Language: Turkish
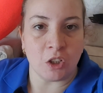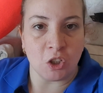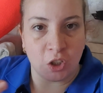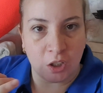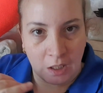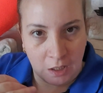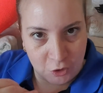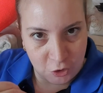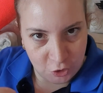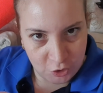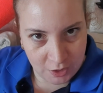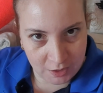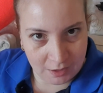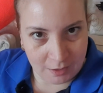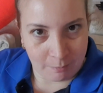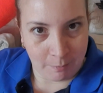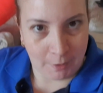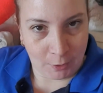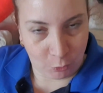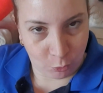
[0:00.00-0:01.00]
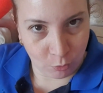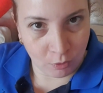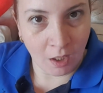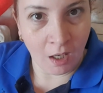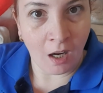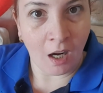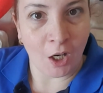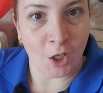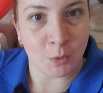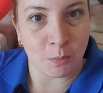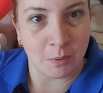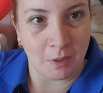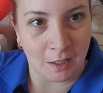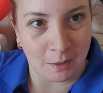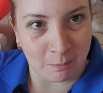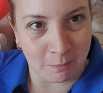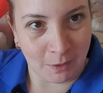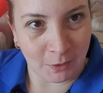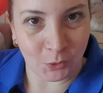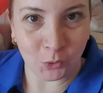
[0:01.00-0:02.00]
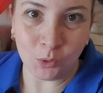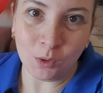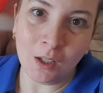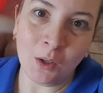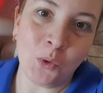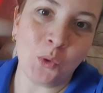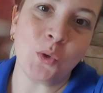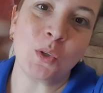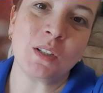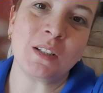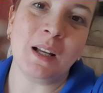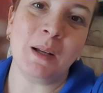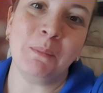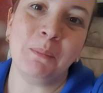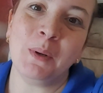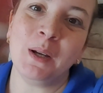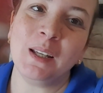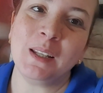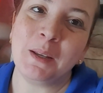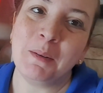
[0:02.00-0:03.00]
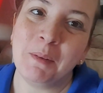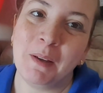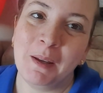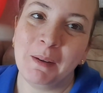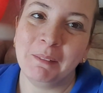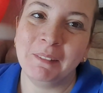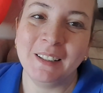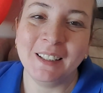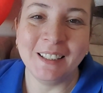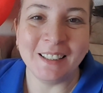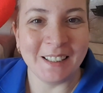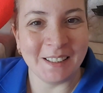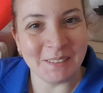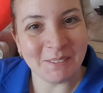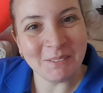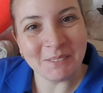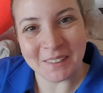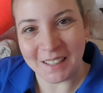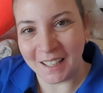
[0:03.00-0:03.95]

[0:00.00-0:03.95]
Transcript: işkence çektirmek günah, aç bırakmak günah. O yüzden ben yemeğim